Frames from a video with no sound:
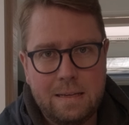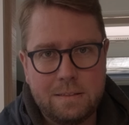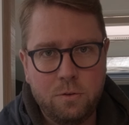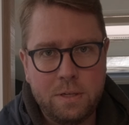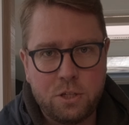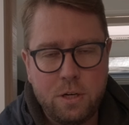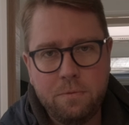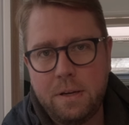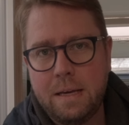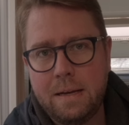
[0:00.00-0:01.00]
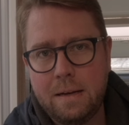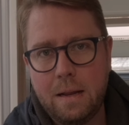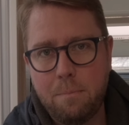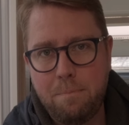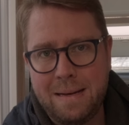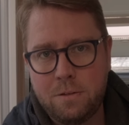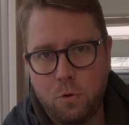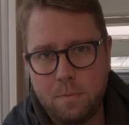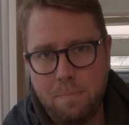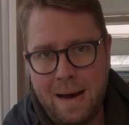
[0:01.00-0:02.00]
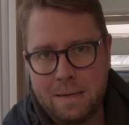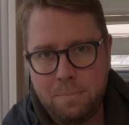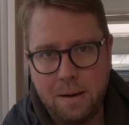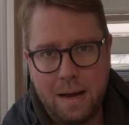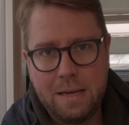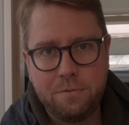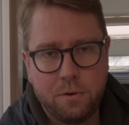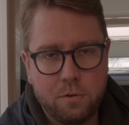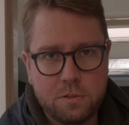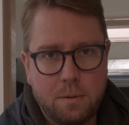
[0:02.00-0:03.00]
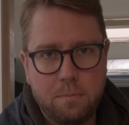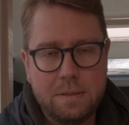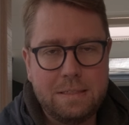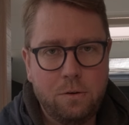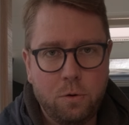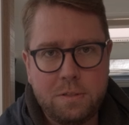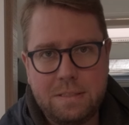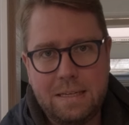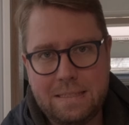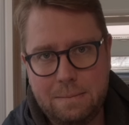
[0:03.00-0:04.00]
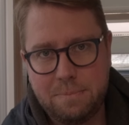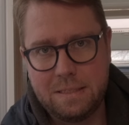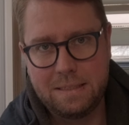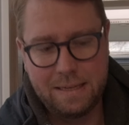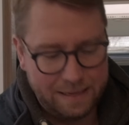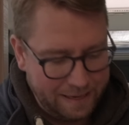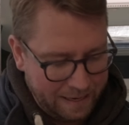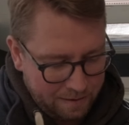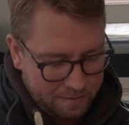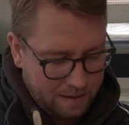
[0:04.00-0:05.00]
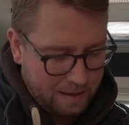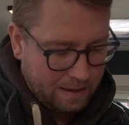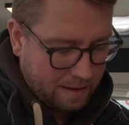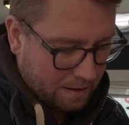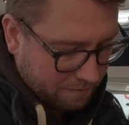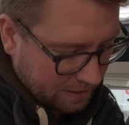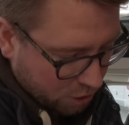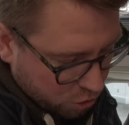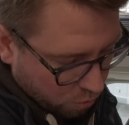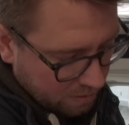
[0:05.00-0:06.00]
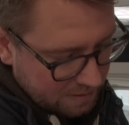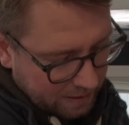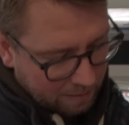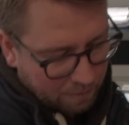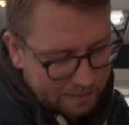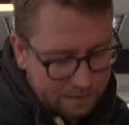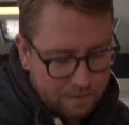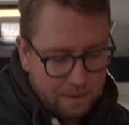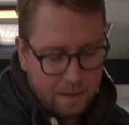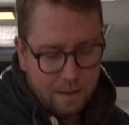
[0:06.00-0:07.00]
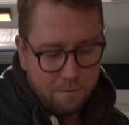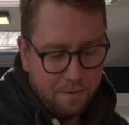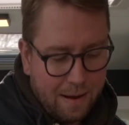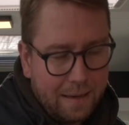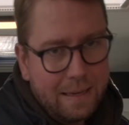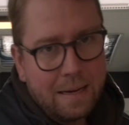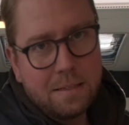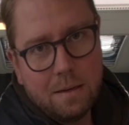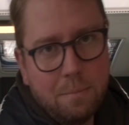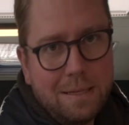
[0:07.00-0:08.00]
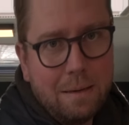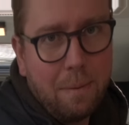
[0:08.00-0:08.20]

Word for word: So, jetzt stehen wir hier hinten im Bett- und Badbereich von unserem Deluxe T70GE. Wirklich schön ist ja immer die Variante mit dem